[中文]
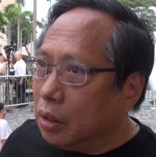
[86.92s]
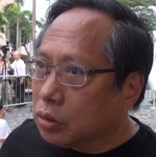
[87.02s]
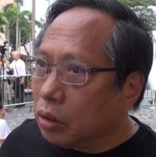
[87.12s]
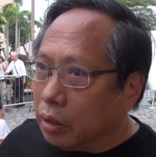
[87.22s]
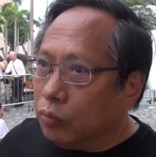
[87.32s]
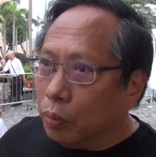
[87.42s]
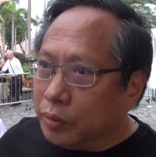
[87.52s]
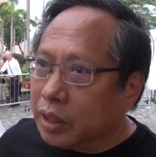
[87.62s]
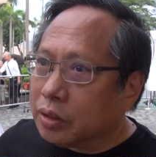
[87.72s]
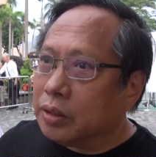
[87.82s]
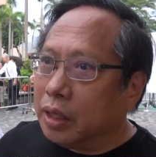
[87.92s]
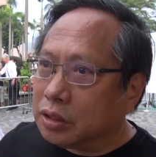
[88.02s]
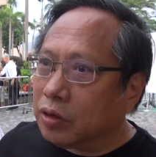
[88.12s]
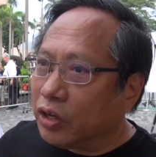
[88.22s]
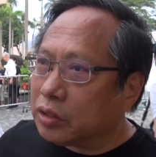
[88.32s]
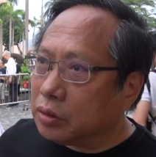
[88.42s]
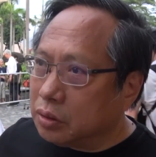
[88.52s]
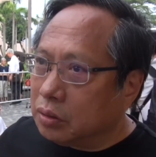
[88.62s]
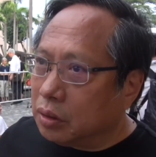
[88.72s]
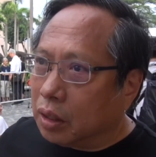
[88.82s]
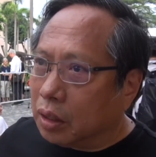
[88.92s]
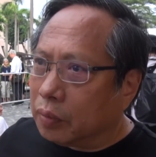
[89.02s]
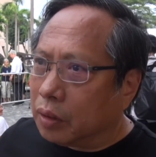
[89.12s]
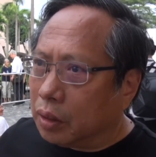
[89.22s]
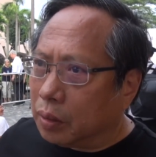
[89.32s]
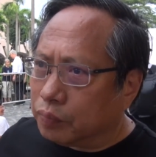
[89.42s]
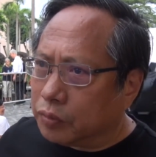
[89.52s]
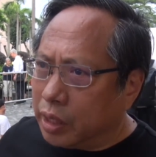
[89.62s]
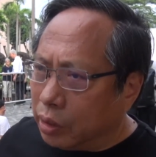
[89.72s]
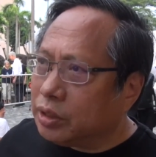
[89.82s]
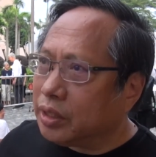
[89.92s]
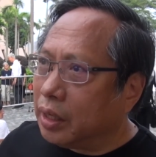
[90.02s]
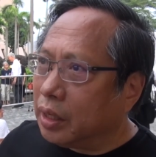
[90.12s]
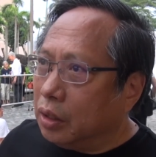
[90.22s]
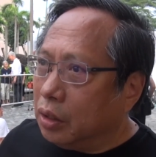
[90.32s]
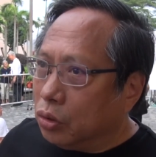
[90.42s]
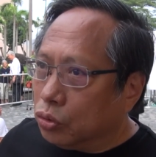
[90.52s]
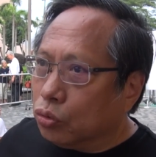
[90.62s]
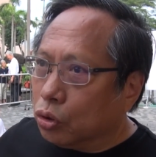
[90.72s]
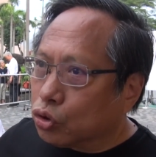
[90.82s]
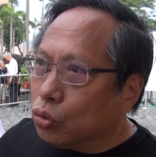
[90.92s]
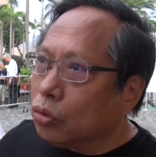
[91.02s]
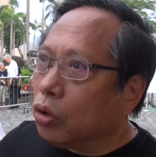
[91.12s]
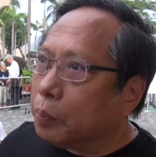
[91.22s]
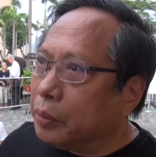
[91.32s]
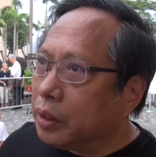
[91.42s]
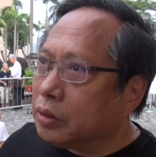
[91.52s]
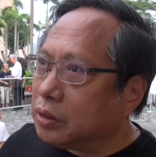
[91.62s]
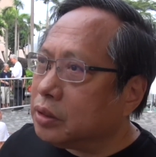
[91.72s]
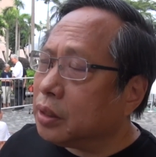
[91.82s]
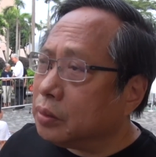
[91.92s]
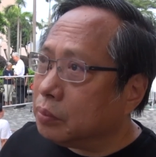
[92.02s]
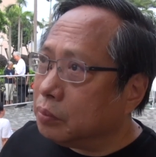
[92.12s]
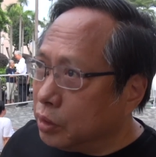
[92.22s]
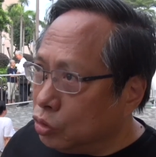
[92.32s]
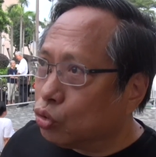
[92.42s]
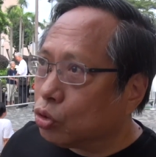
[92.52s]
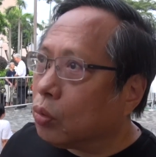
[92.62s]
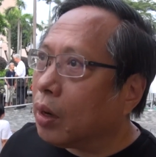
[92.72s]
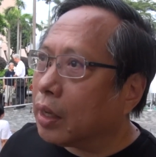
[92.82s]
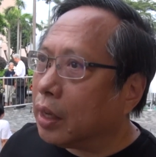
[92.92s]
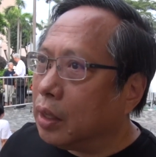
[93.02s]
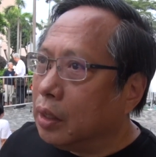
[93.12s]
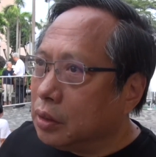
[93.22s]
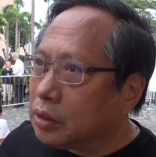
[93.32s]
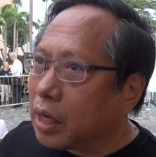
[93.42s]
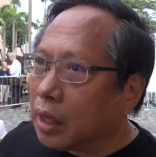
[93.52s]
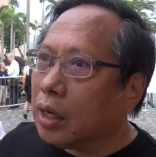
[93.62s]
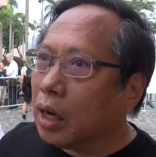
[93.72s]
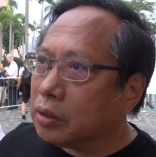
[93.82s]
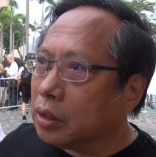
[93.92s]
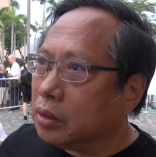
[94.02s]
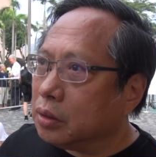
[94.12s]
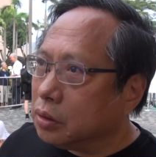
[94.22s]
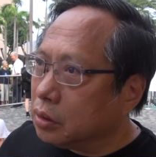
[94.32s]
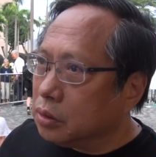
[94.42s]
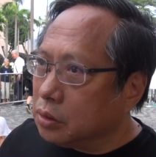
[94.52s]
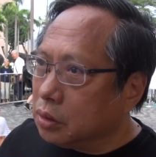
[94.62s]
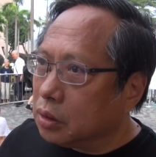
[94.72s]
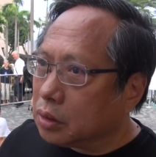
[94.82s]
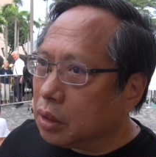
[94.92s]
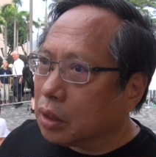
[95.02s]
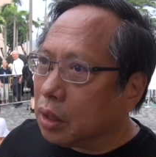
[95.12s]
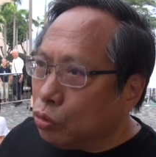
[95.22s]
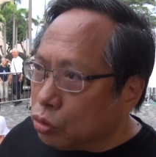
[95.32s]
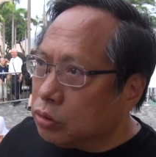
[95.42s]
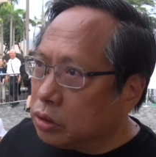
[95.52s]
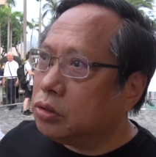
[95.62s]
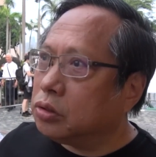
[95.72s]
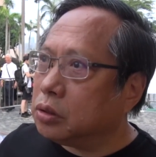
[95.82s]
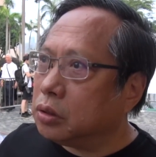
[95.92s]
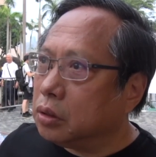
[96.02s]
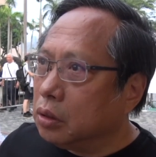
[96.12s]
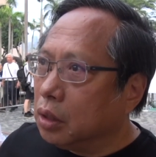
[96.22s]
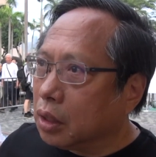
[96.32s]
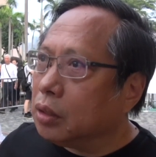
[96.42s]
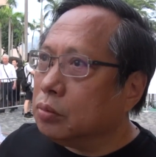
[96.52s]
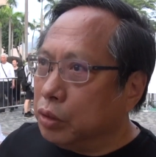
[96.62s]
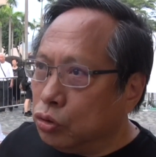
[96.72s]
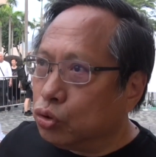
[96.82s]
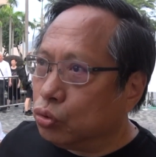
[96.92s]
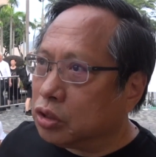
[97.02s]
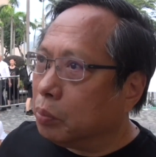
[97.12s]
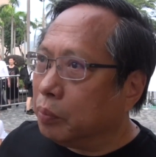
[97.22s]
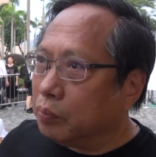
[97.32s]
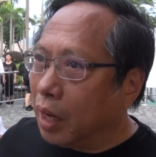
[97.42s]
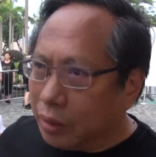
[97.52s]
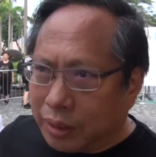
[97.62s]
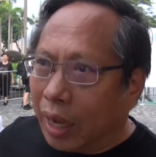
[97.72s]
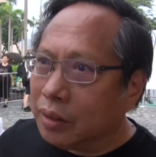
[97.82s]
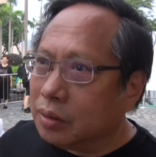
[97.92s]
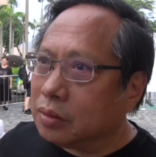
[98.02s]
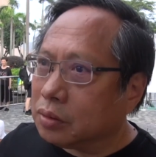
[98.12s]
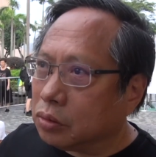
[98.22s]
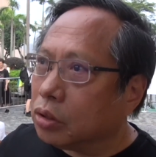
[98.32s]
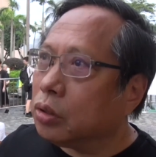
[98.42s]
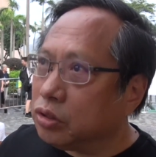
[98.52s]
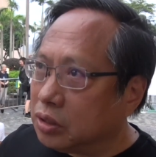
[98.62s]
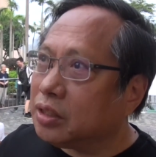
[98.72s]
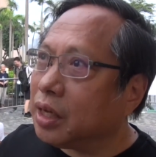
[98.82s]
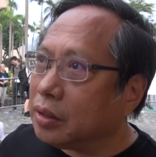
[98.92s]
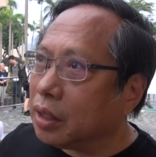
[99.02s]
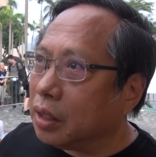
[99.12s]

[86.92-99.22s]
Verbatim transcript: 当然我们现在也是非常呃呃了解。如果中国不能实现民主的话呢，香港的这高度自治跟民主是很难得到实现的。